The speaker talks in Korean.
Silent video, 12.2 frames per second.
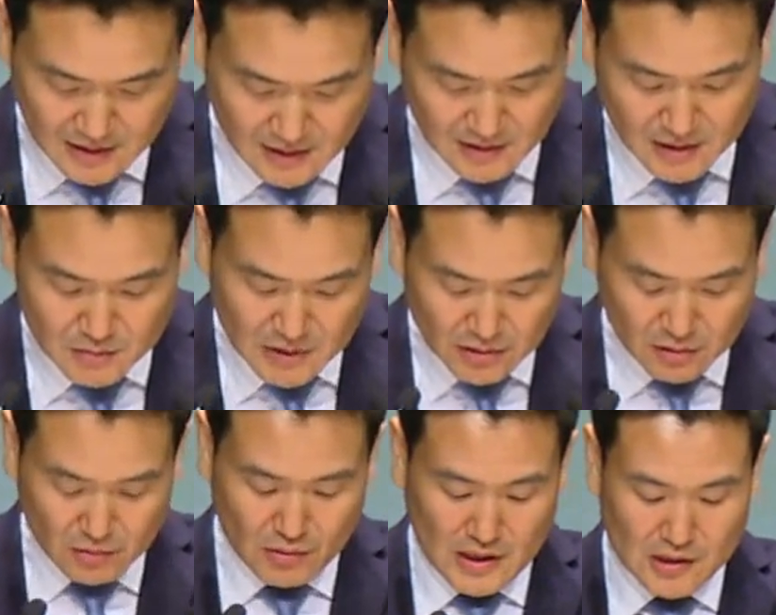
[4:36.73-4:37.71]
어, 이름만
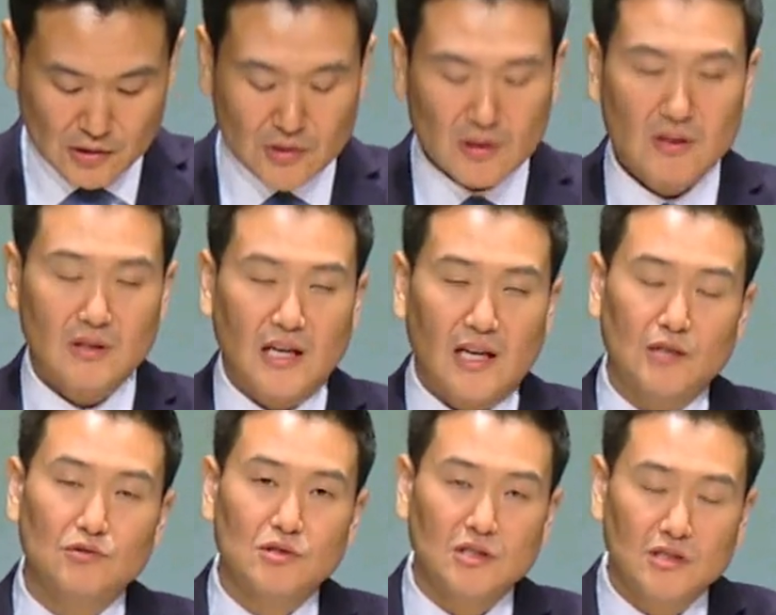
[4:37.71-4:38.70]
들어도 알 수 있는
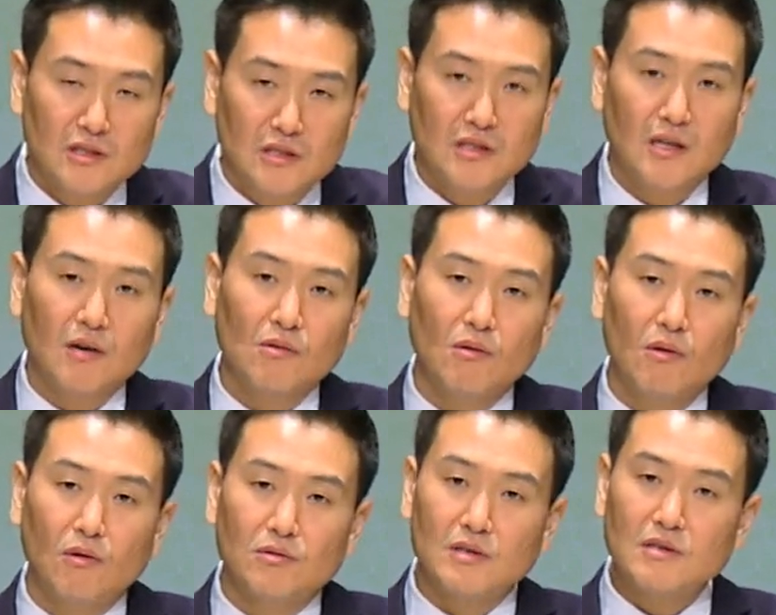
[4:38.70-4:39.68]
아주
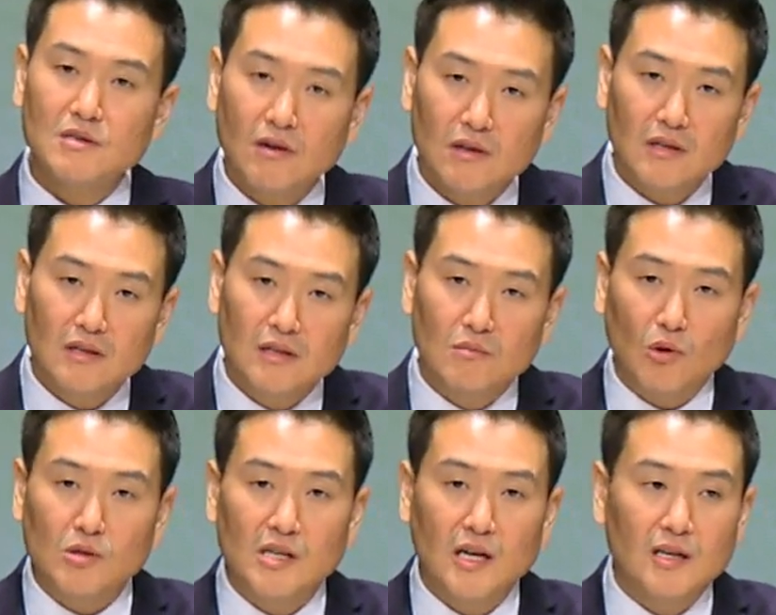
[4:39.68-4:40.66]
신실하고 능력 있는
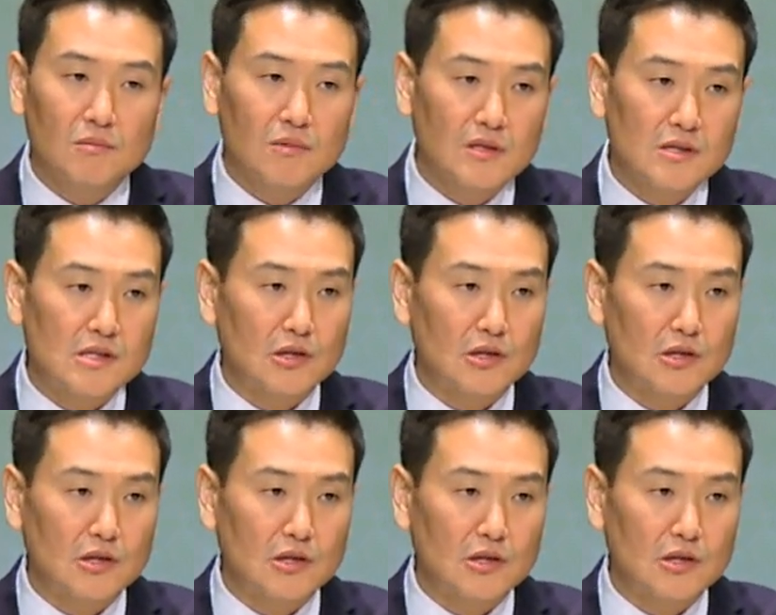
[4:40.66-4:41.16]
목사님들,